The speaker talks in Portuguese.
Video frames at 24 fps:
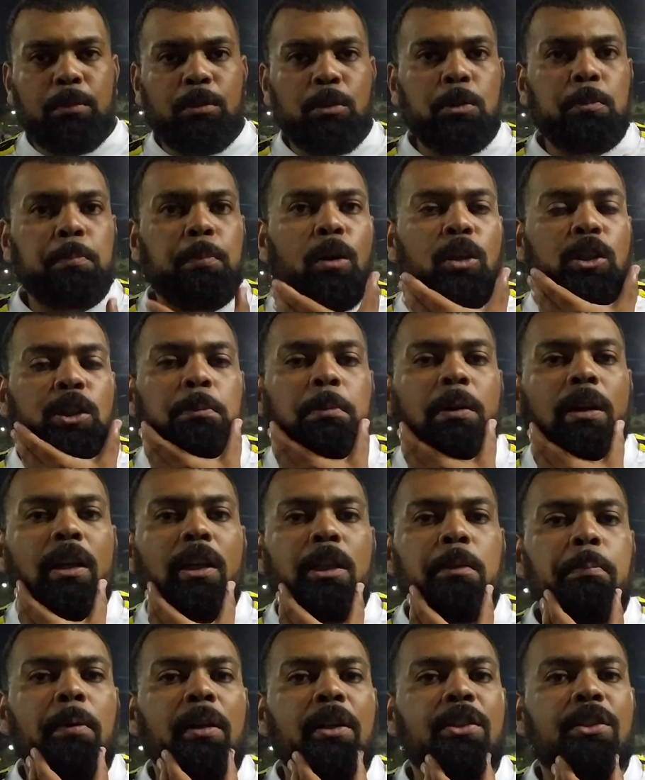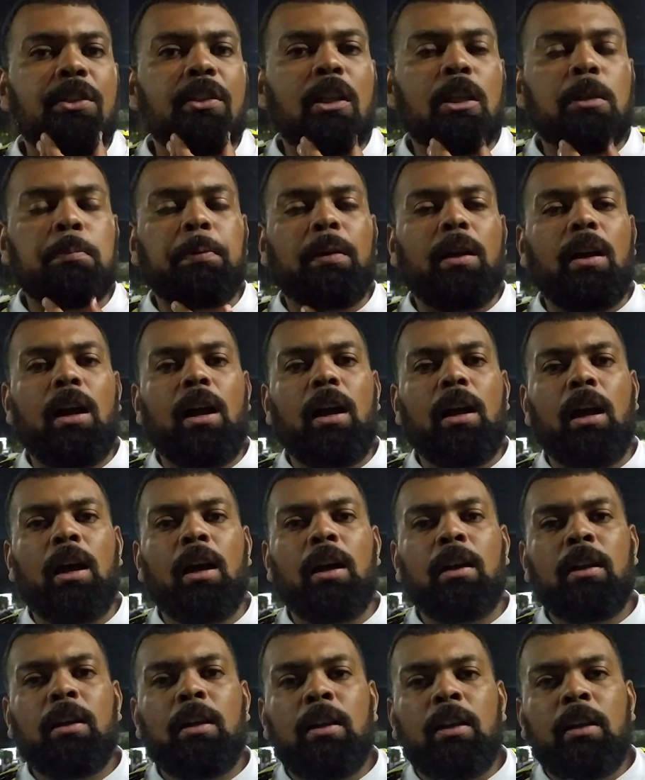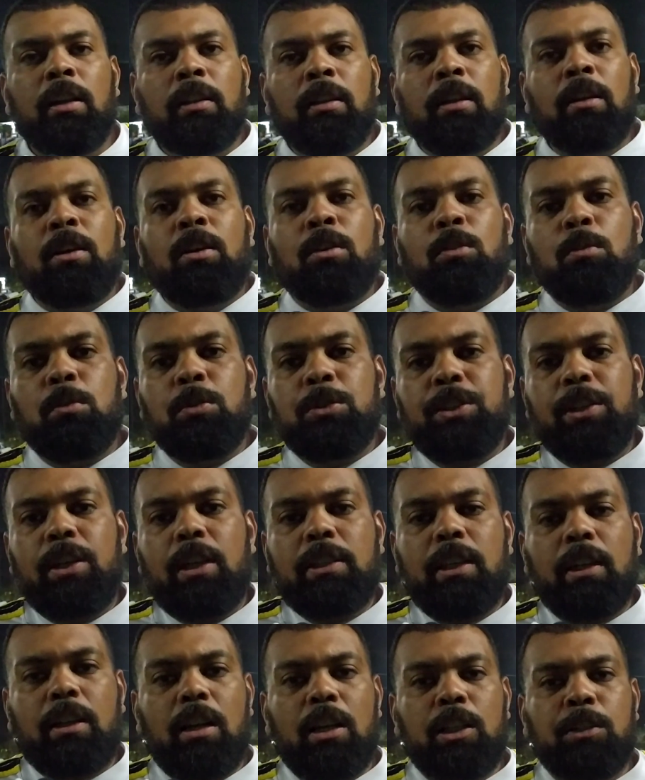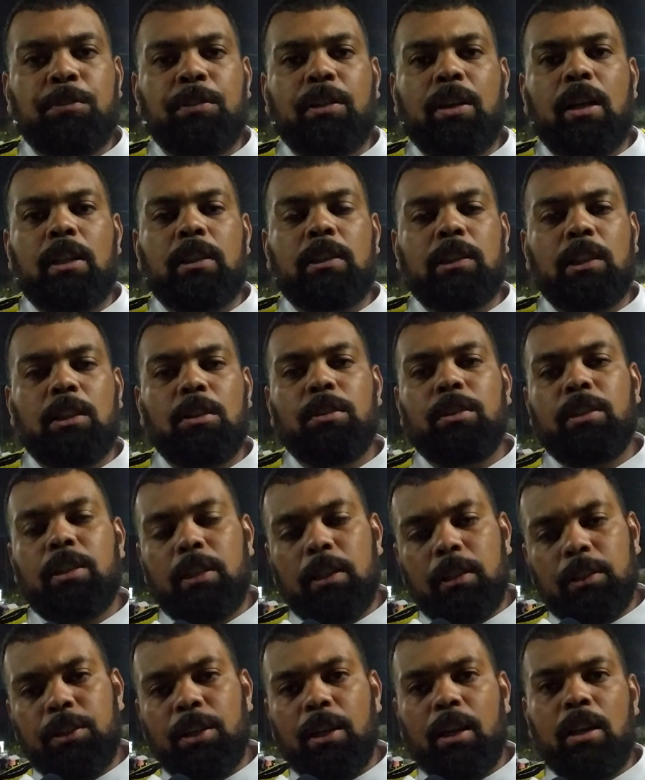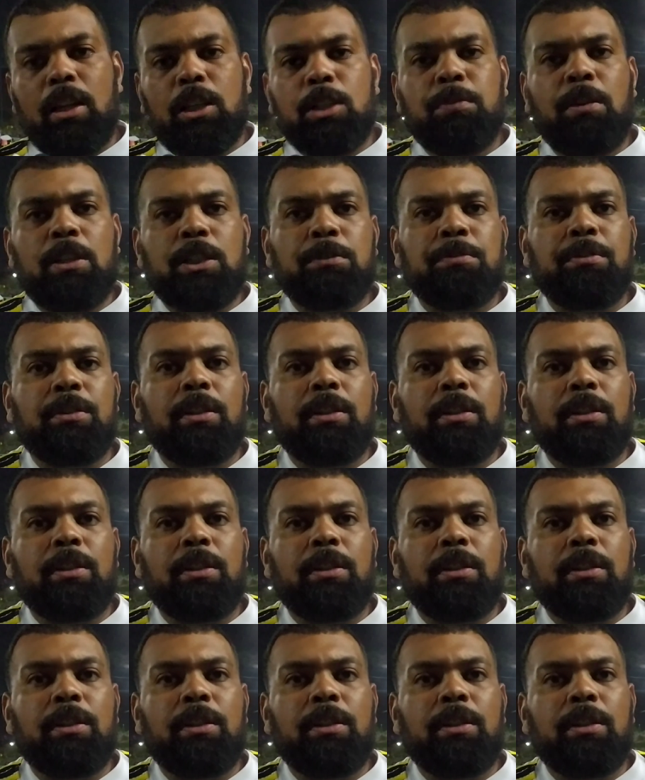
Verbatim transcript: das próximas partidas para conseguir essa classificação e chegar nas fases